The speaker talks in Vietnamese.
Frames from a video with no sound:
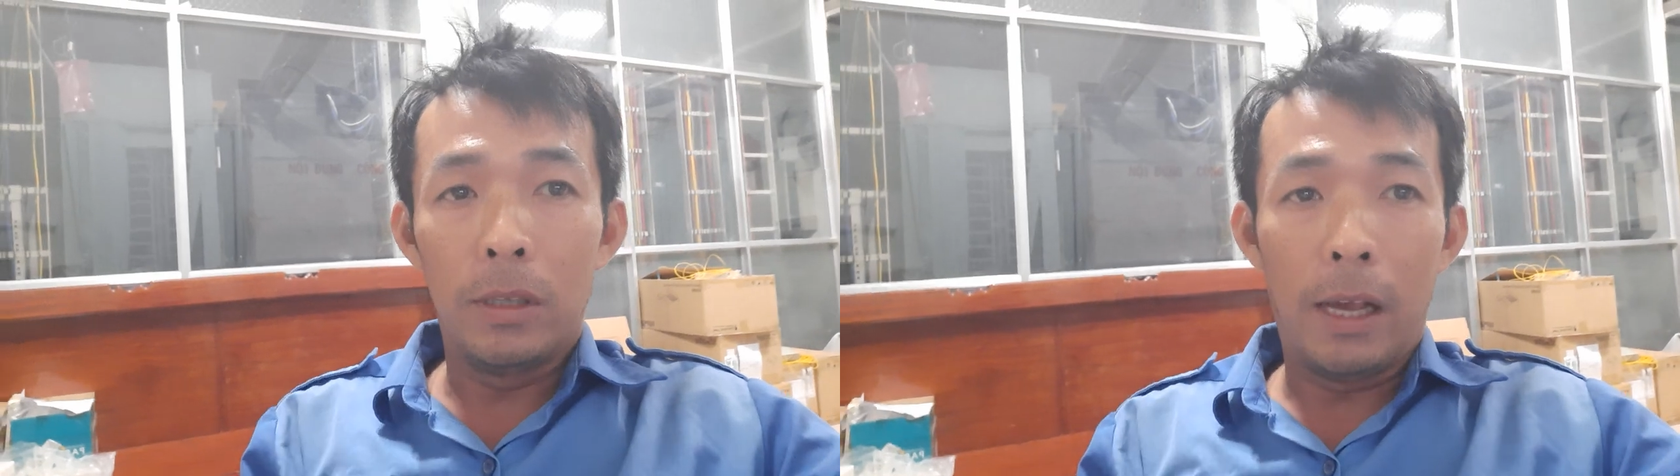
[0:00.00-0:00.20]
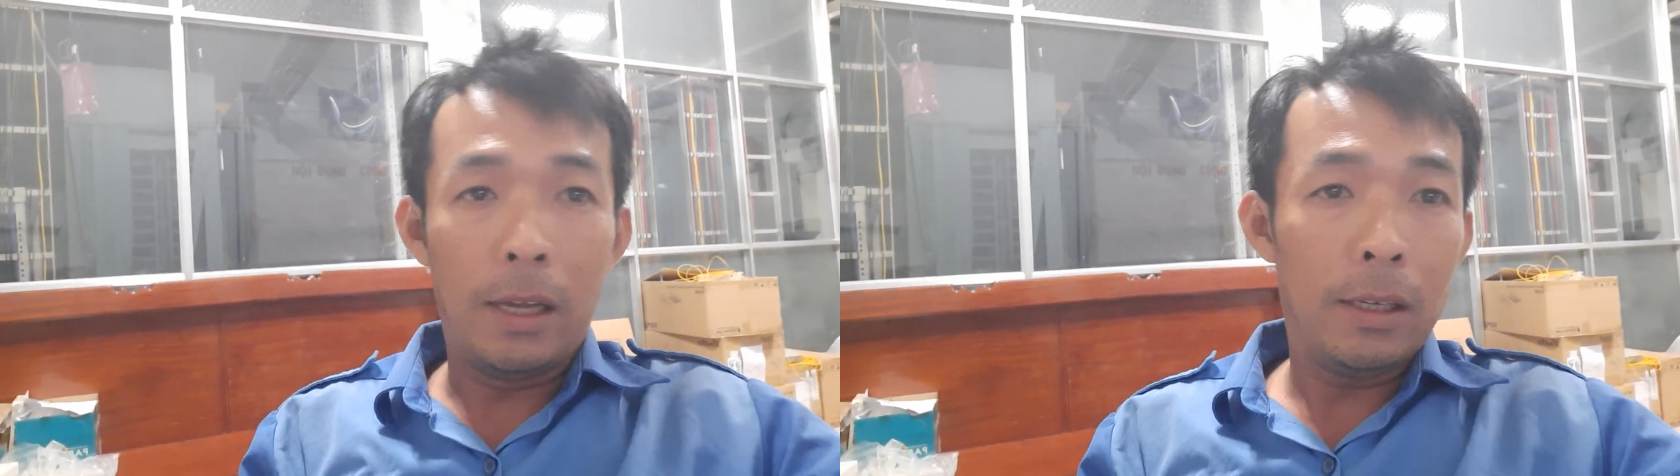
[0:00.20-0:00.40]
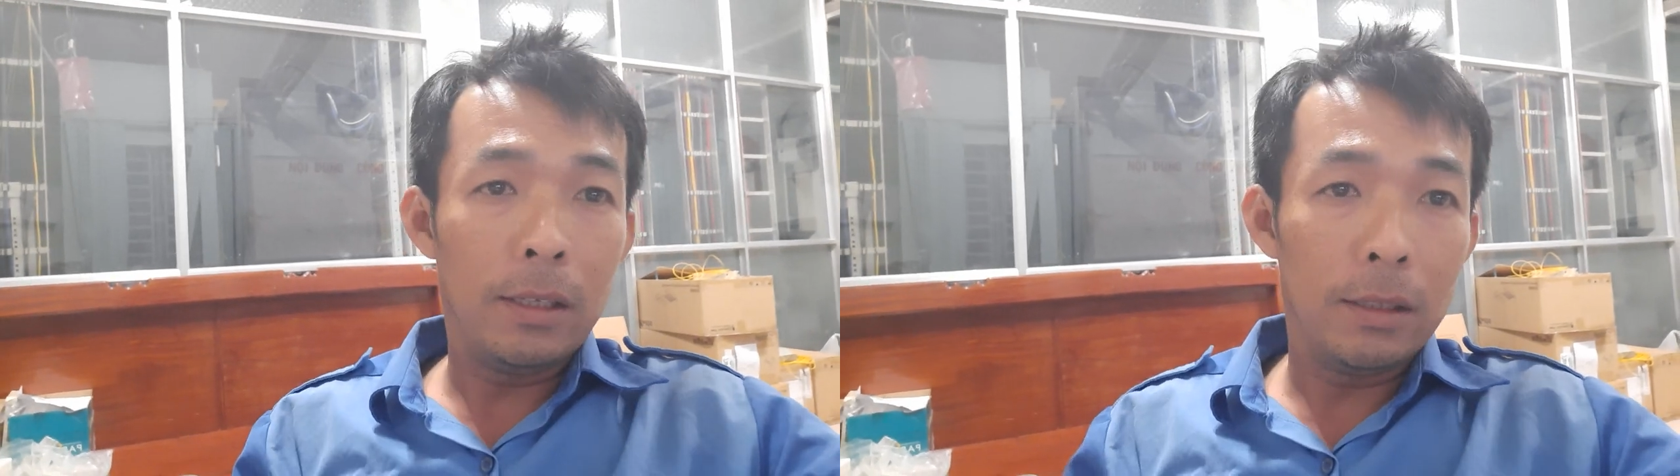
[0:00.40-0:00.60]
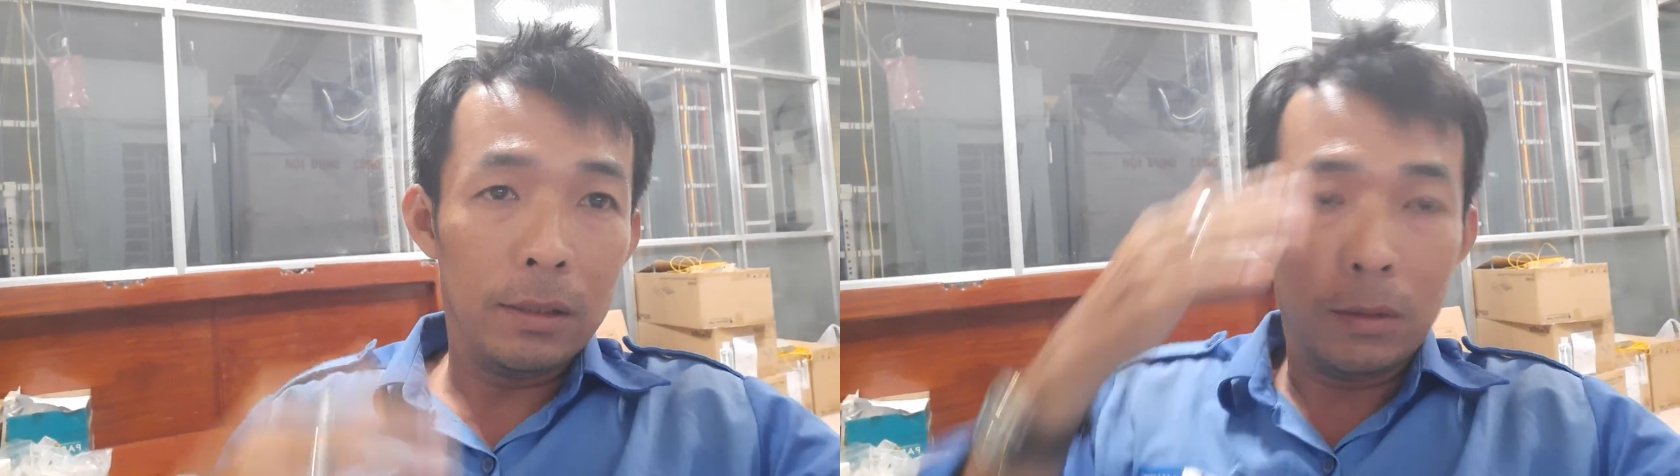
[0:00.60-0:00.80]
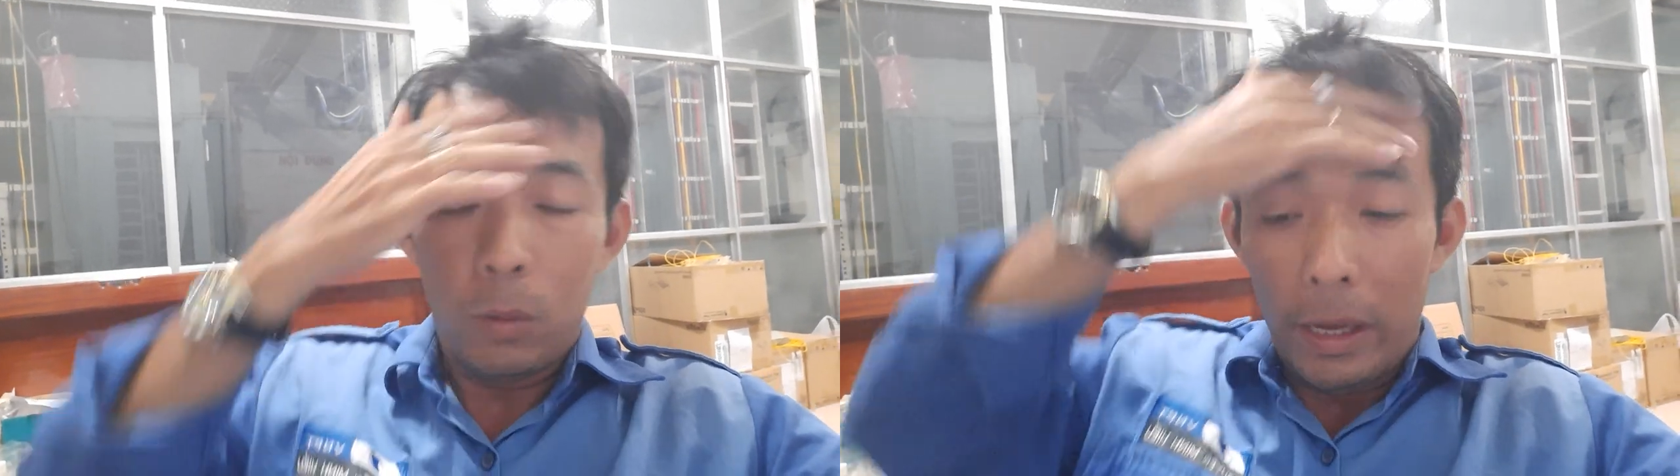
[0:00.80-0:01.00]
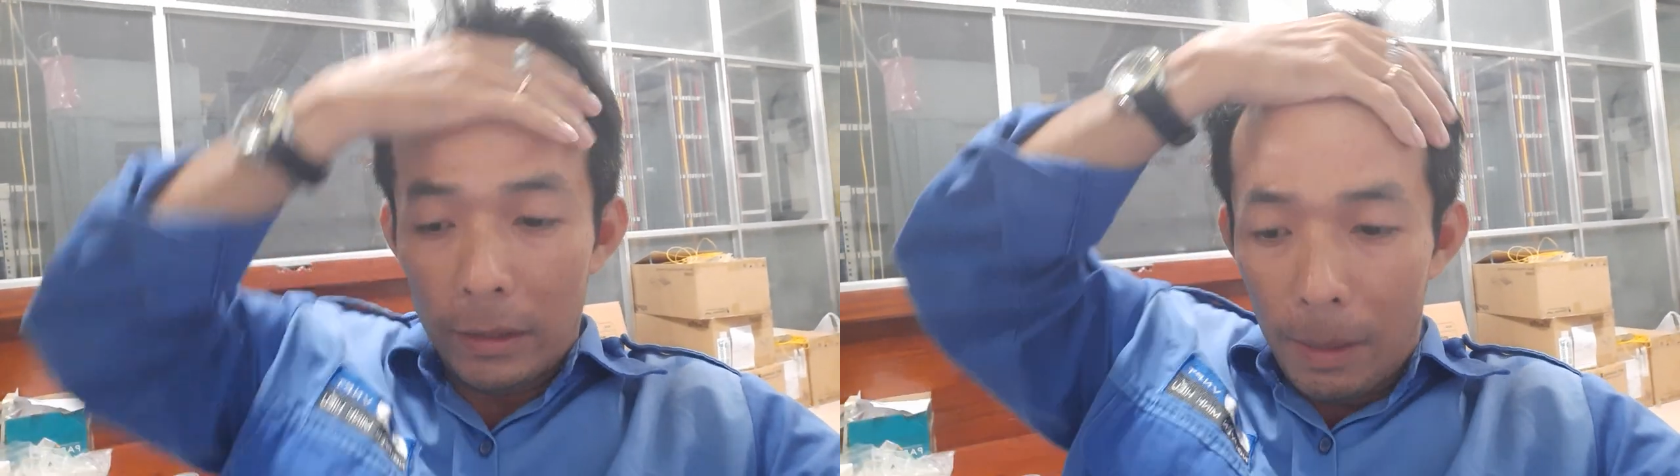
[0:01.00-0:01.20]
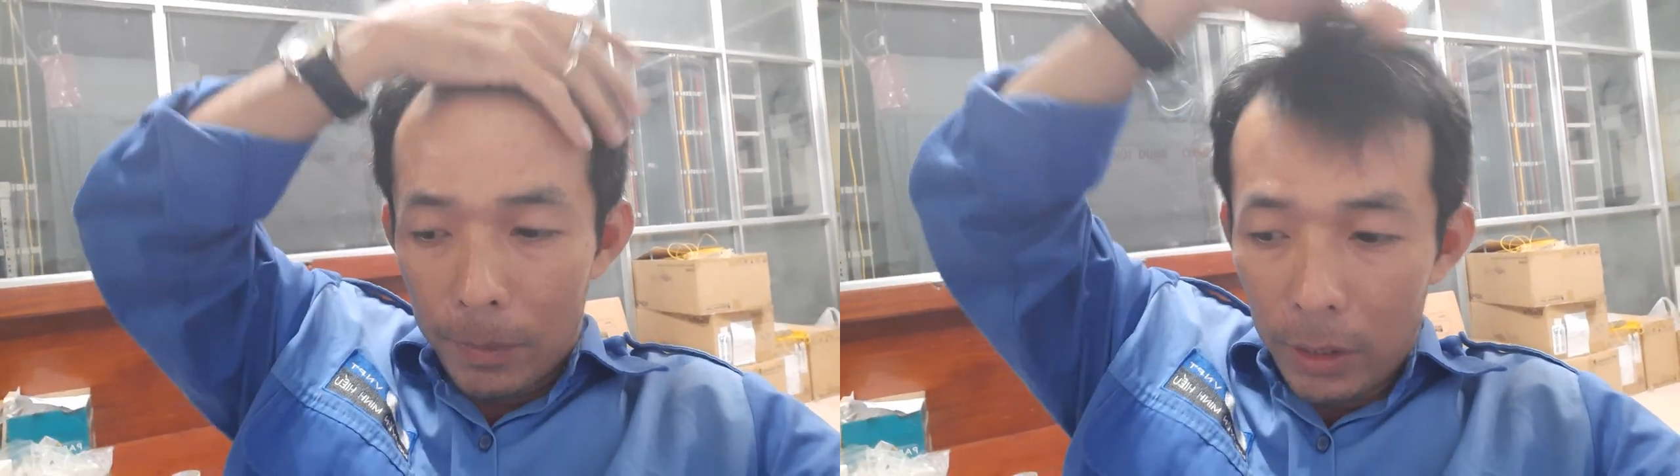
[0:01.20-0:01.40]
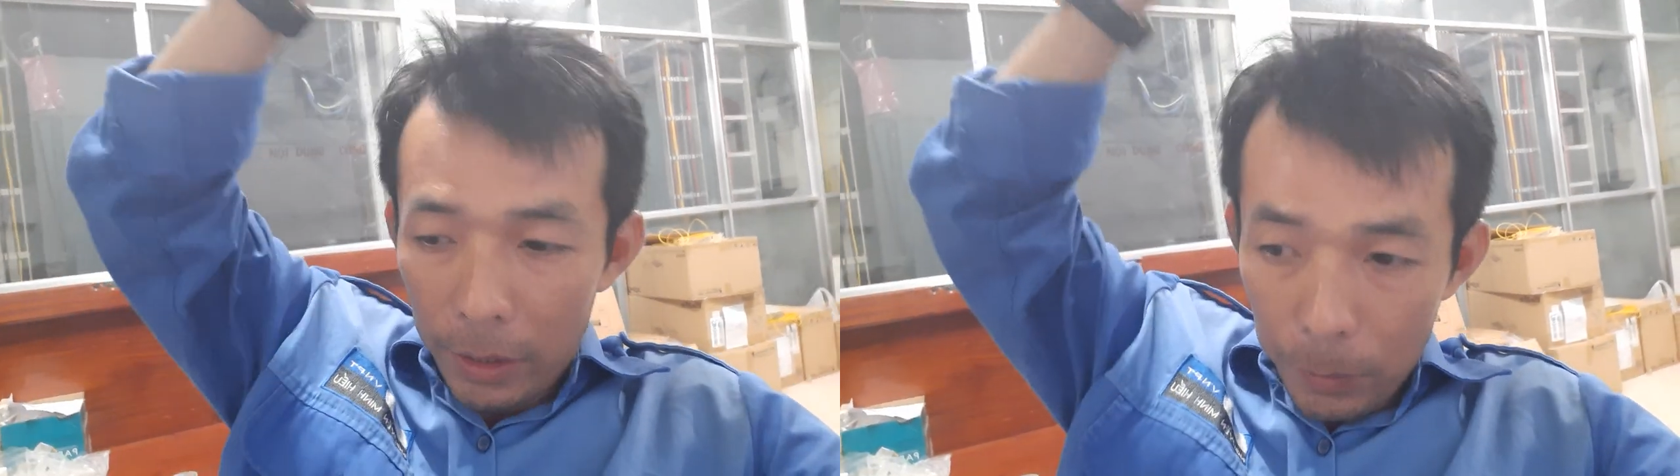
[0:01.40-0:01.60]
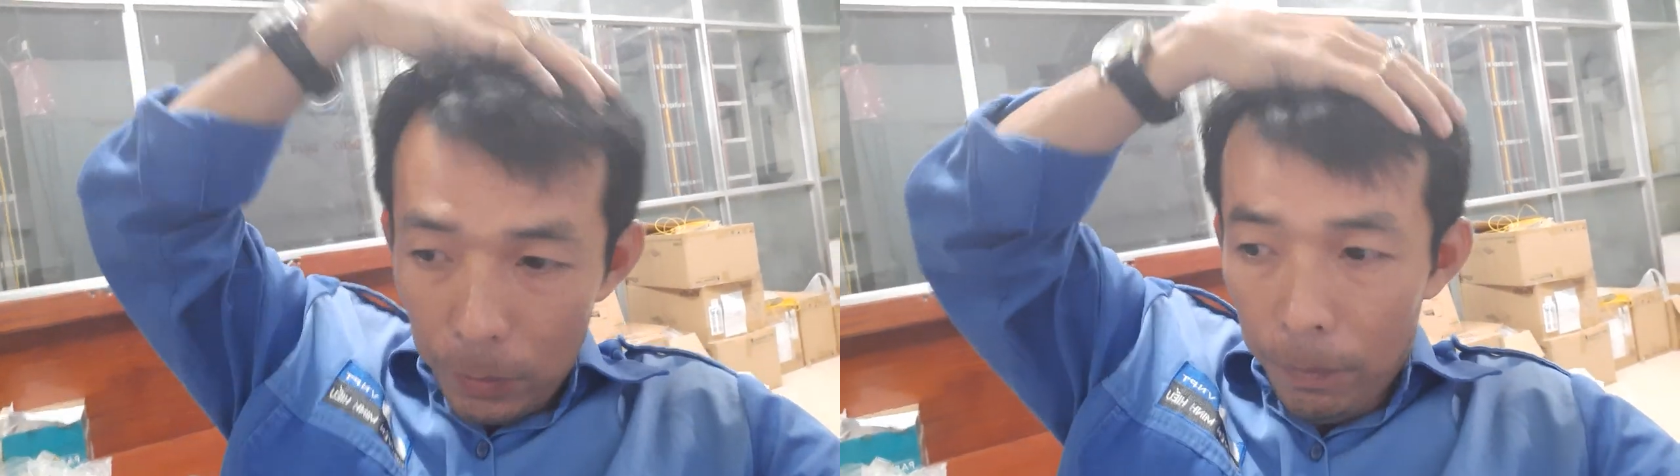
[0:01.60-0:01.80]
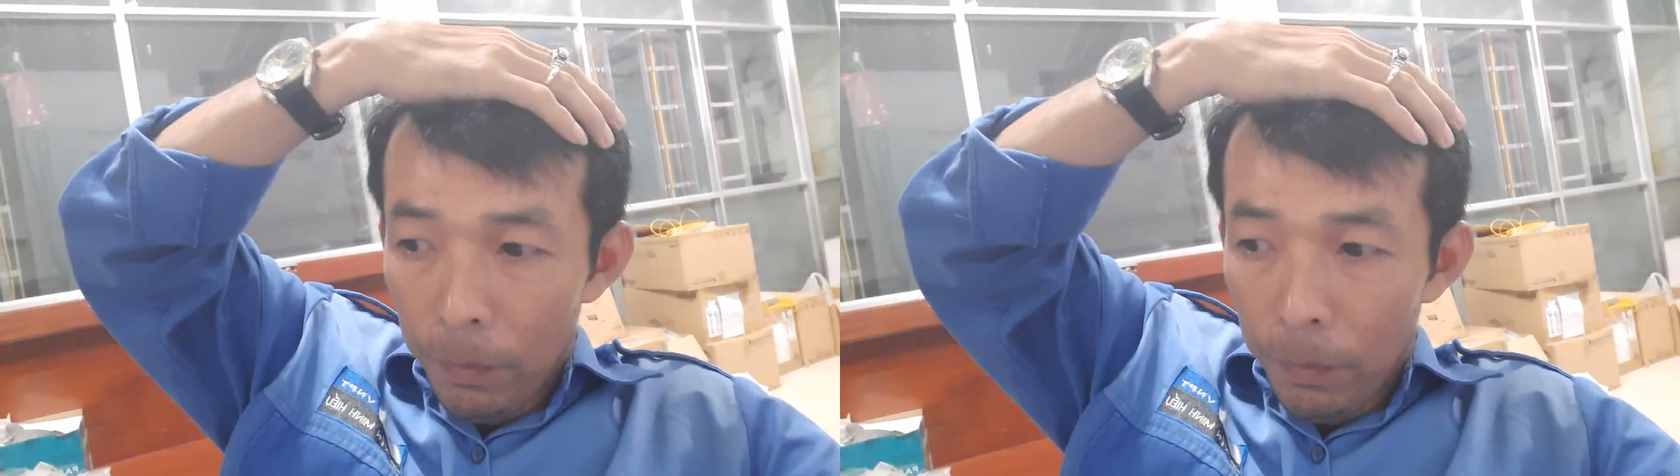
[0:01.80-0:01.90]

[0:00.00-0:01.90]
đã quan tâm tới Hiếu